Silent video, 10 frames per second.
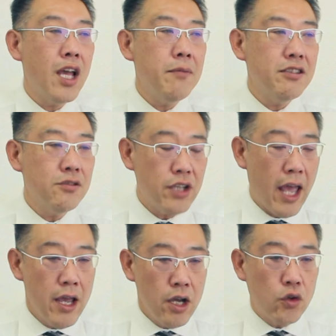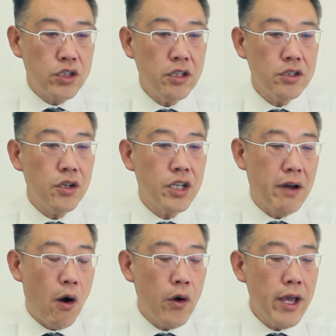ざいますので、こちらの商
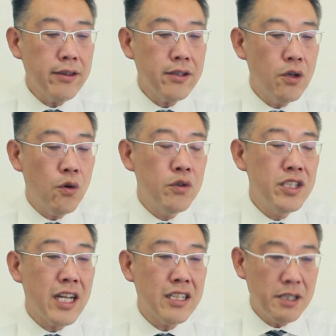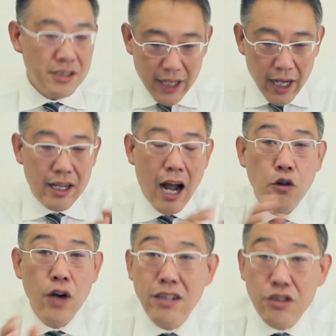品はお安くお売りいたしますって書いたら
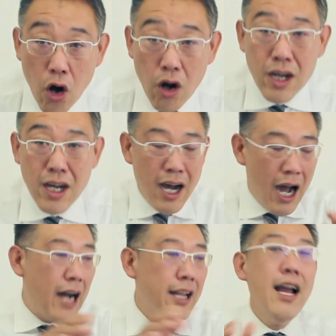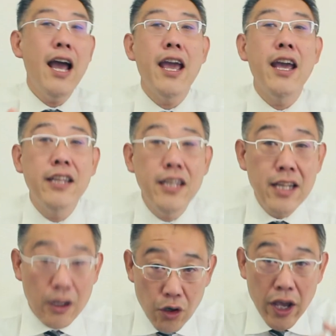箱があるでしょ。あれが エーディー
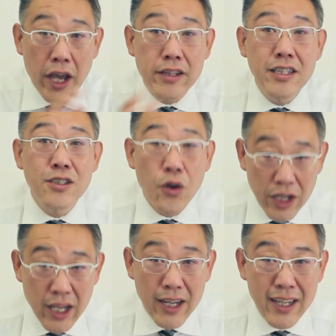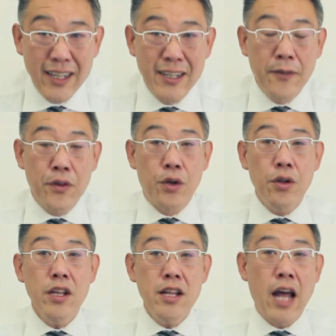なの、エーディー 商品。そ
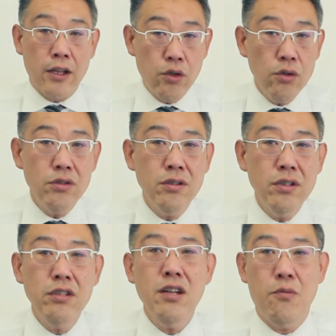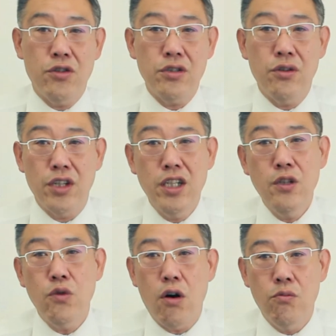れで納得する人はもちろんい
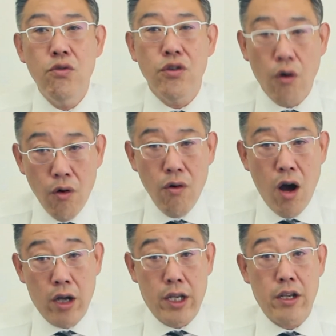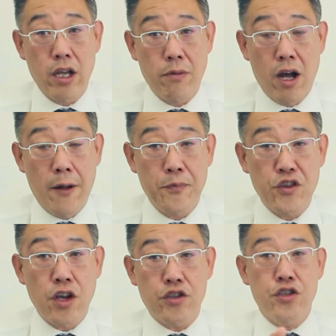いとは思うよ、はっきり言えば。
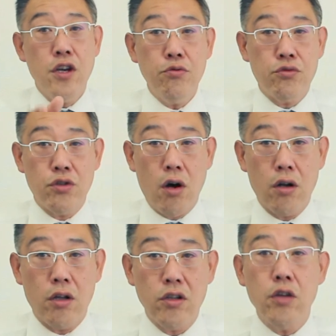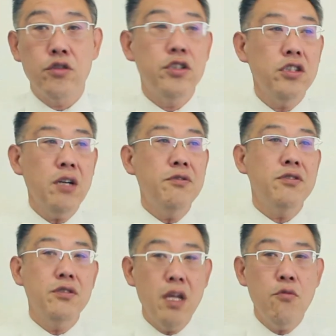いや、自社物だから。いや、自社
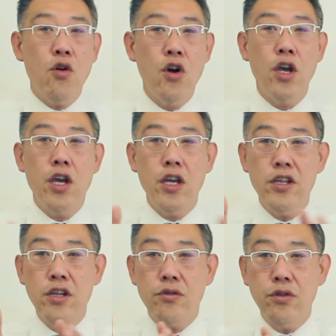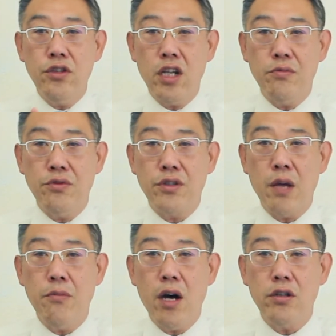物でも エーディー ついてる物
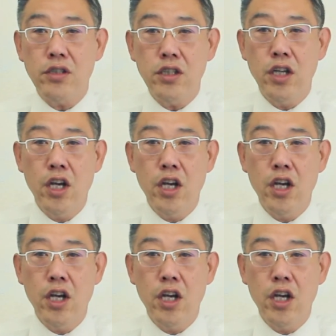件もあるし、